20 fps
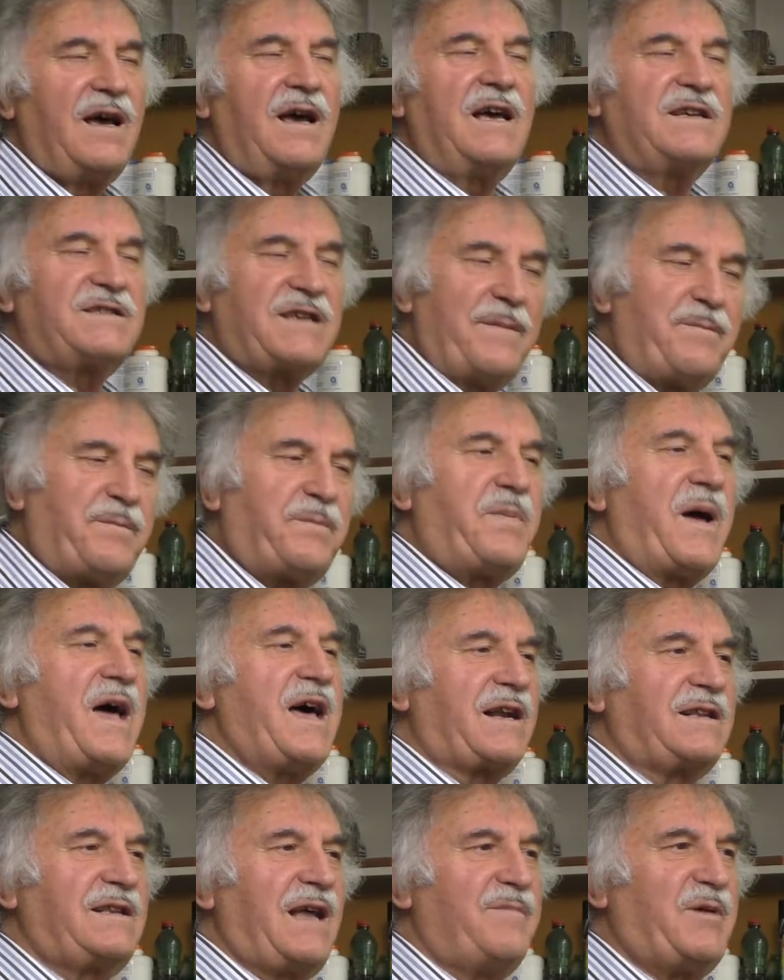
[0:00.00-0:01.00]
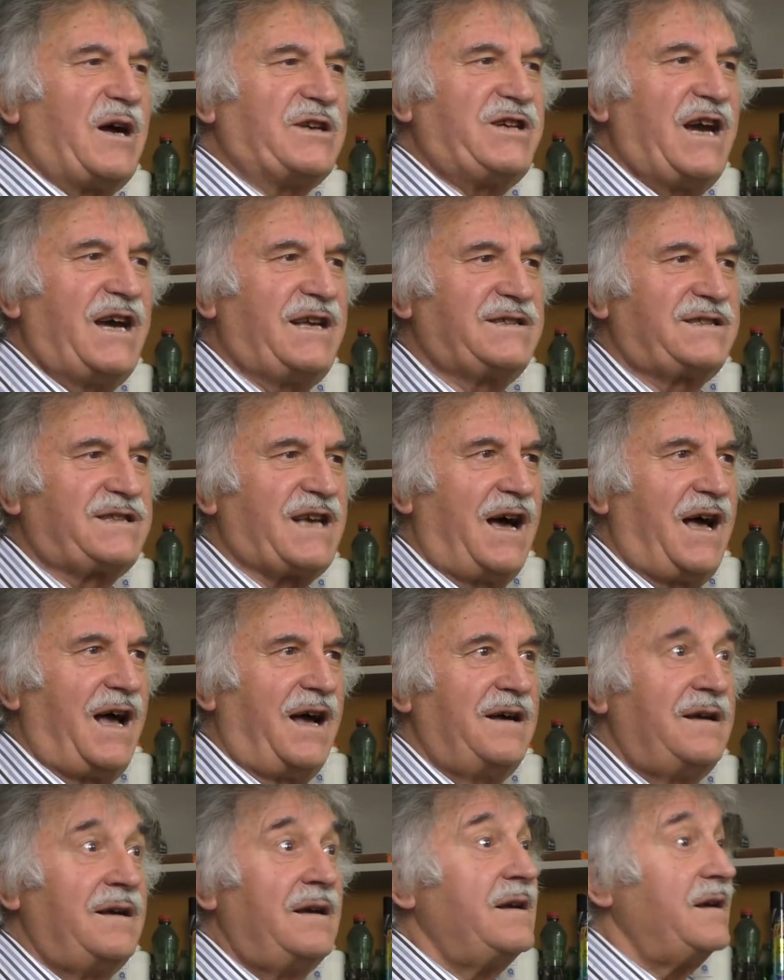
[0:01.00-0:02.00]
E se perda
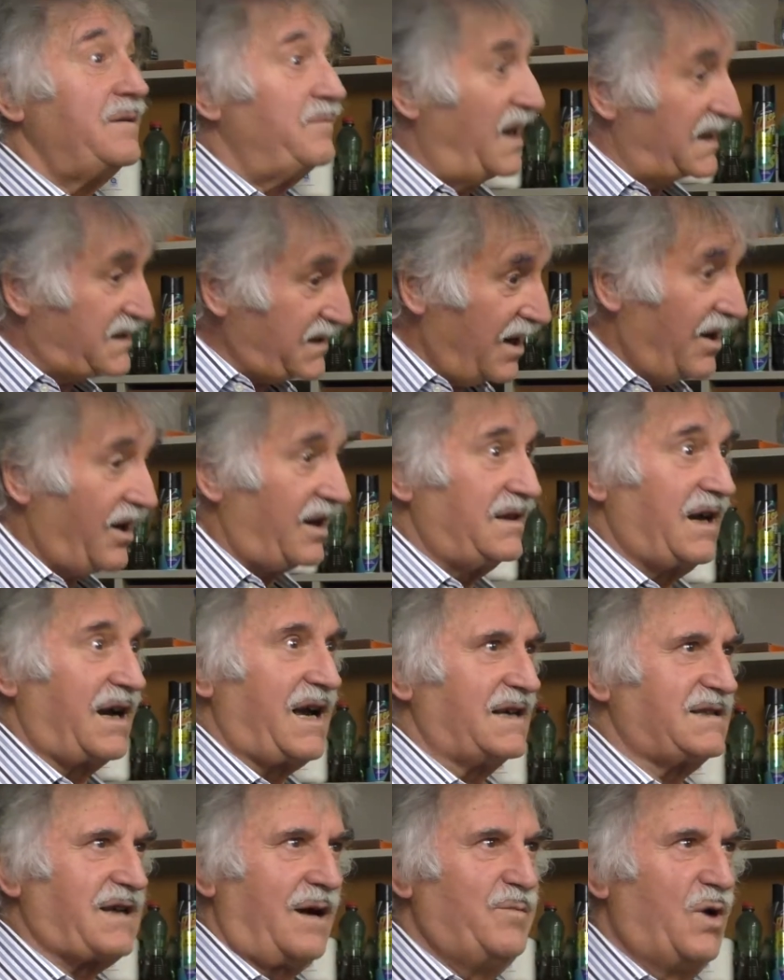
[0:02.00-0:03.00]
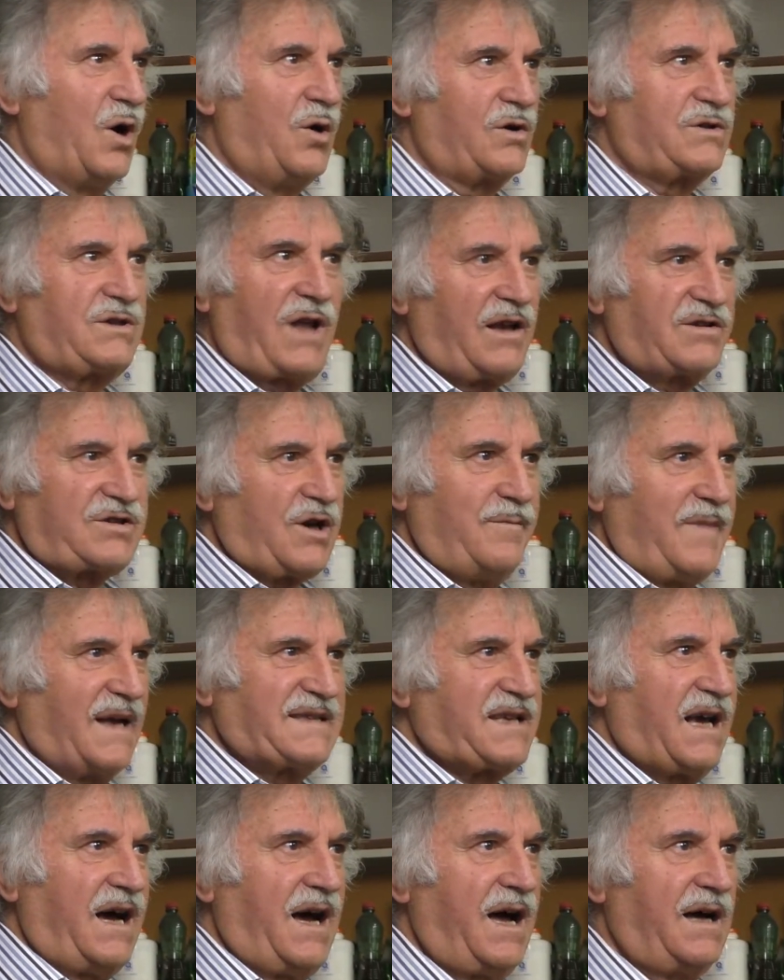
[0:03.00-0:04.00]
pazienza, mi scordo casa morta e so
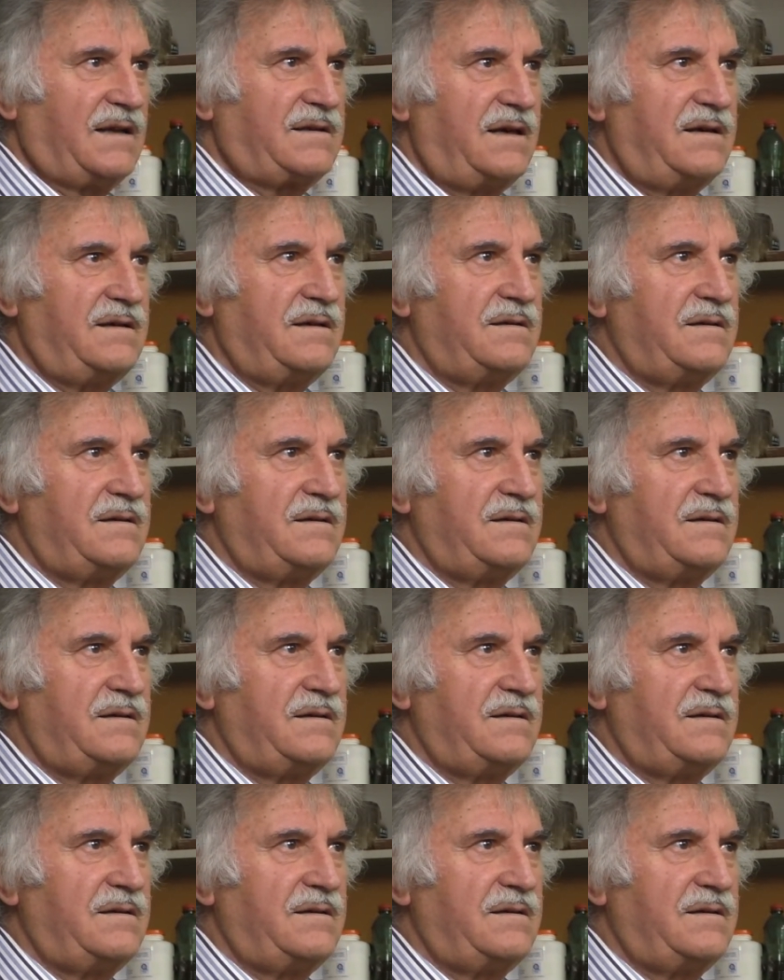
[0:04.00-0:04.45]
ammazzate.